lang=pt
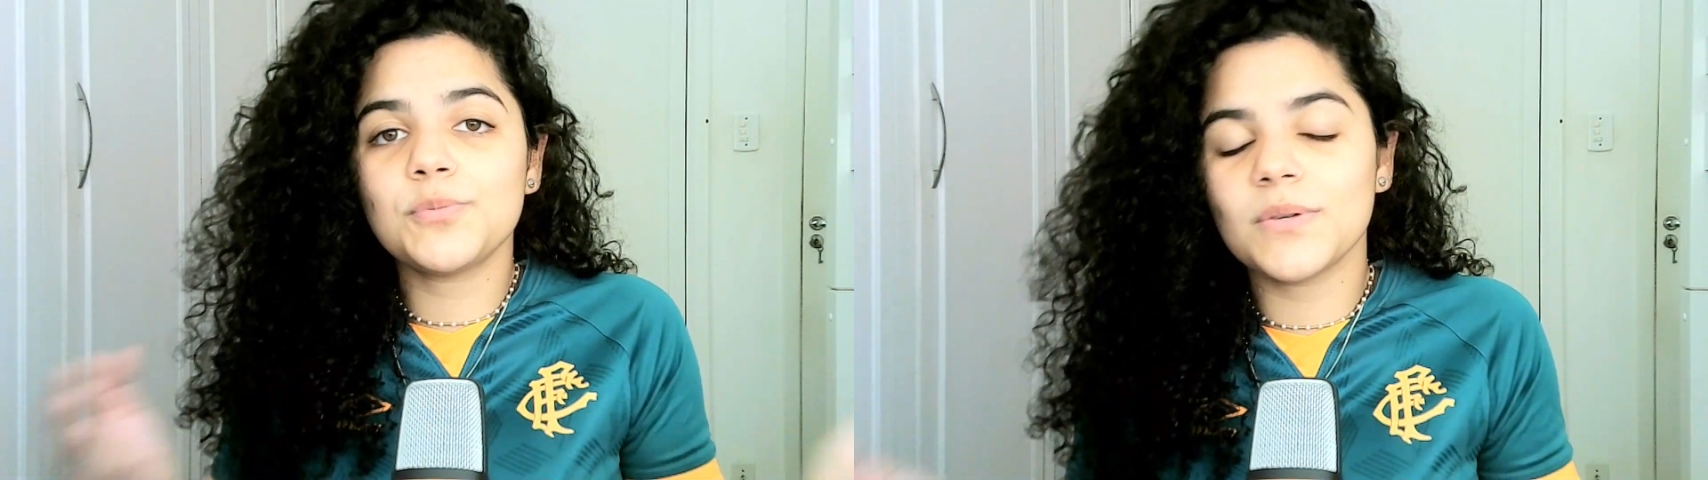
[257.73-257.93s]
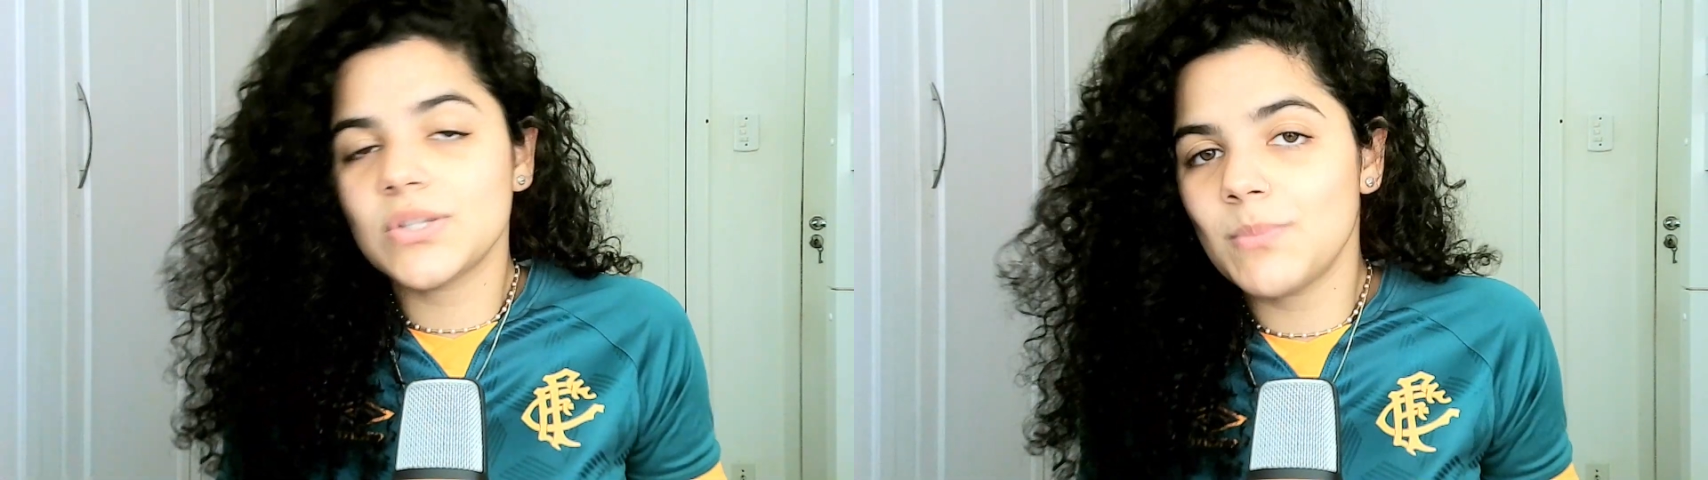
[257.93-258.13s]

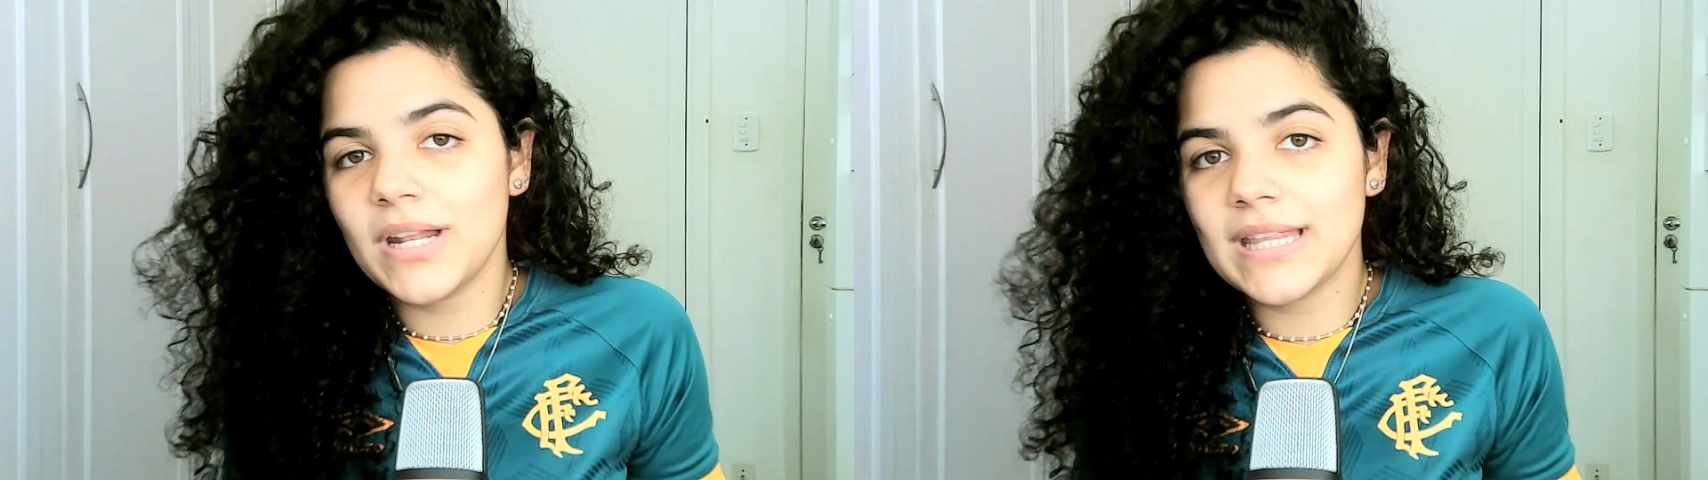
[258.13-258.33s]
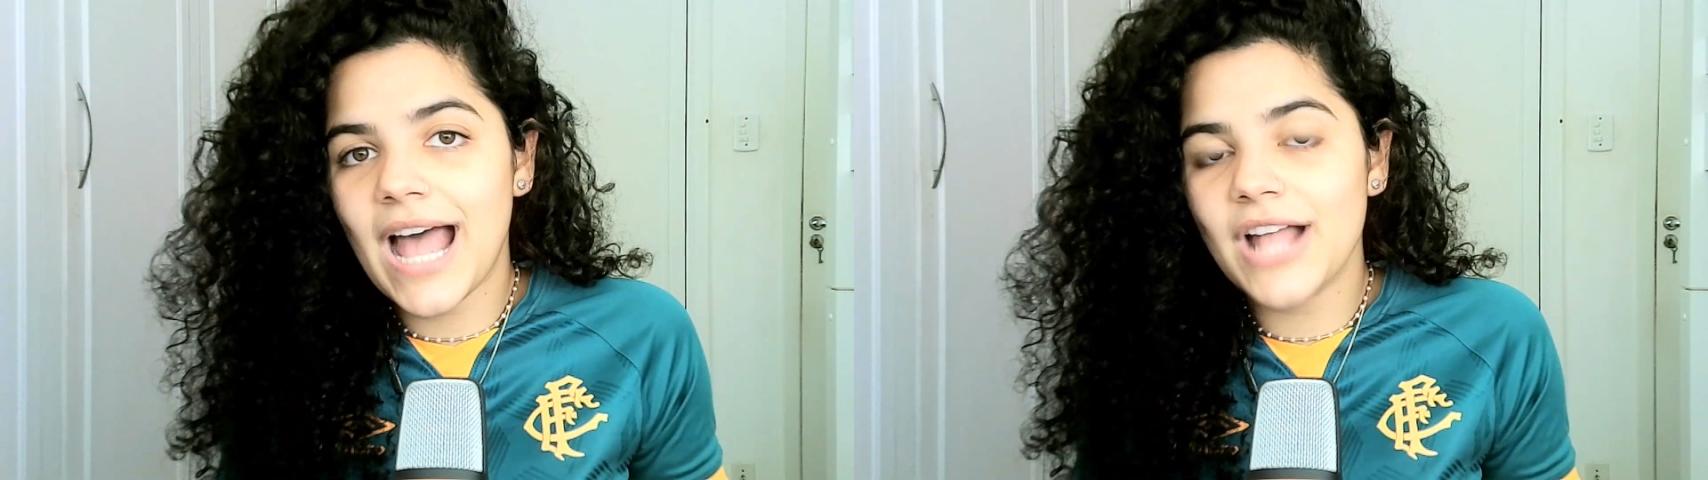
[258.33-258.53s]

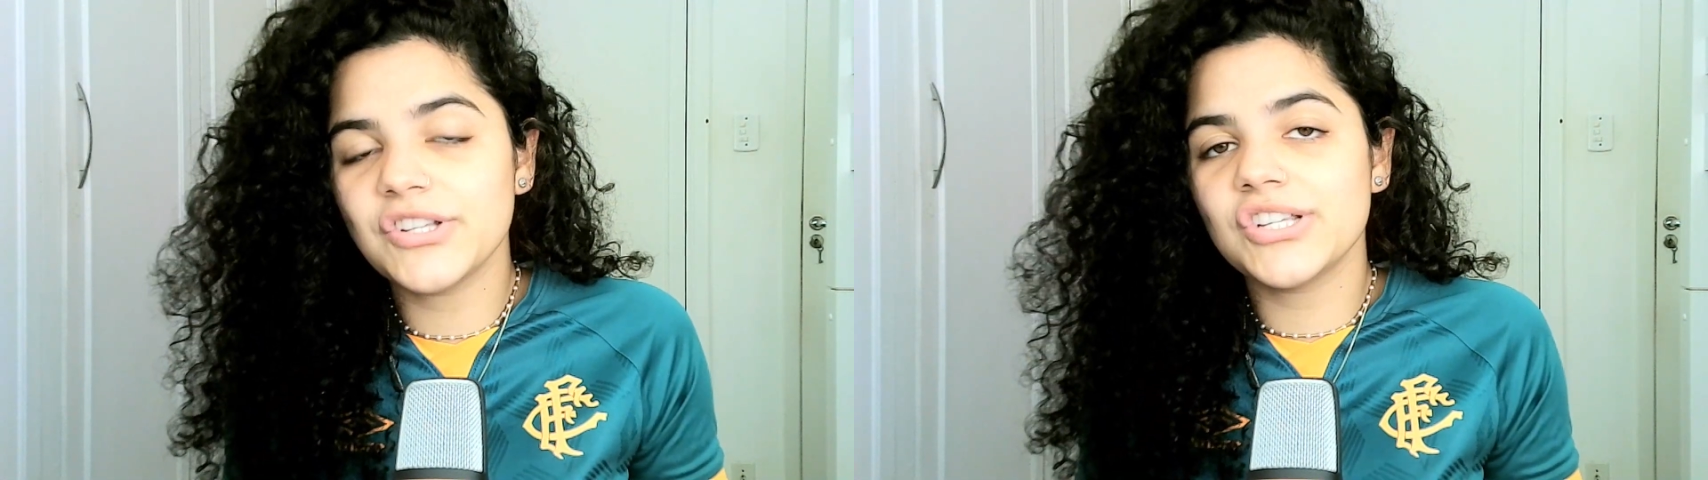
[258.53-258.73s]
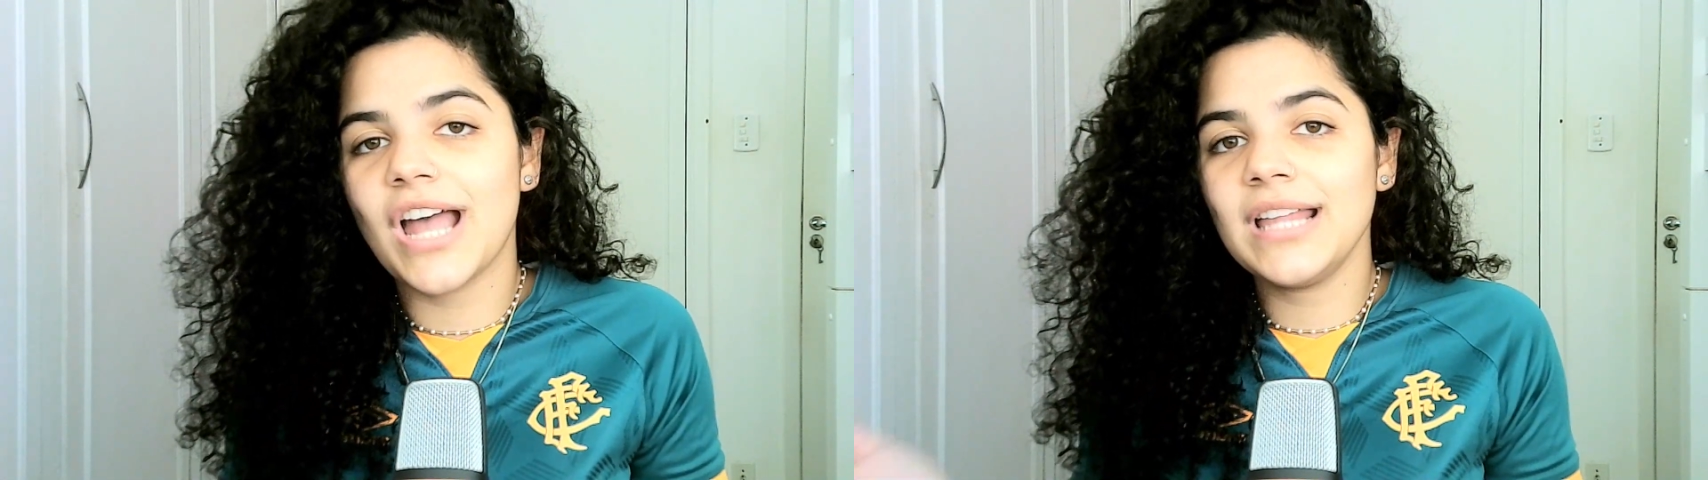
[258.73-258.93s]

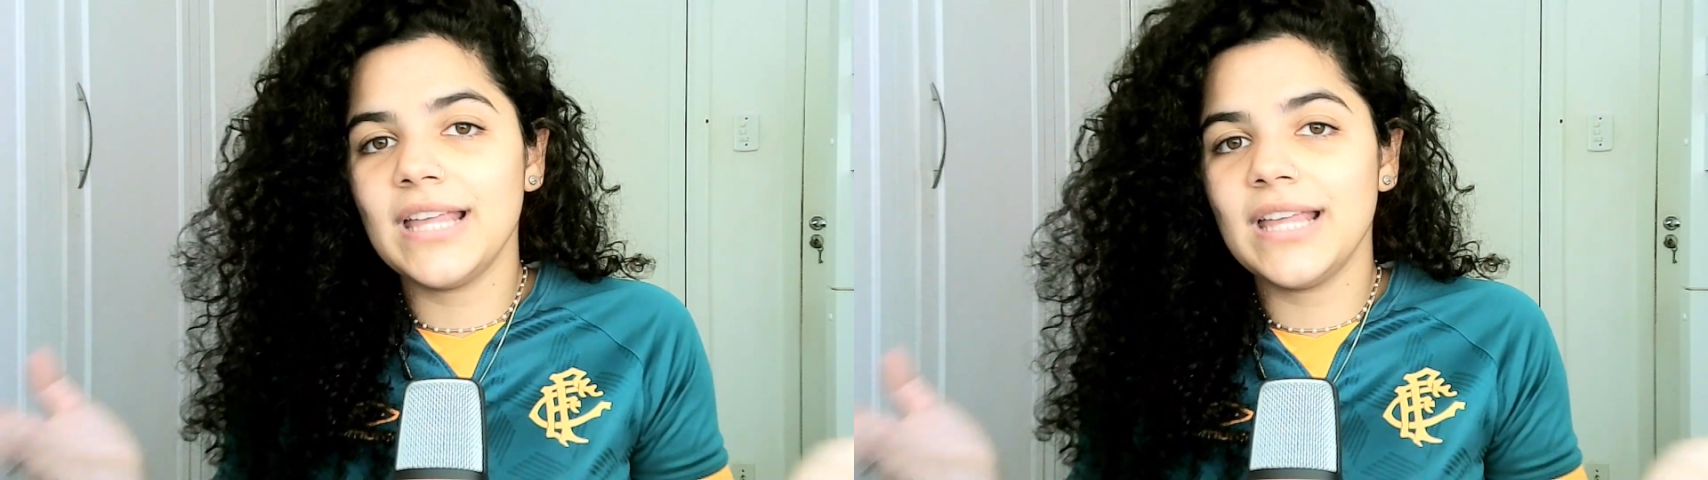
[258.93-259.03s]
possibilidades já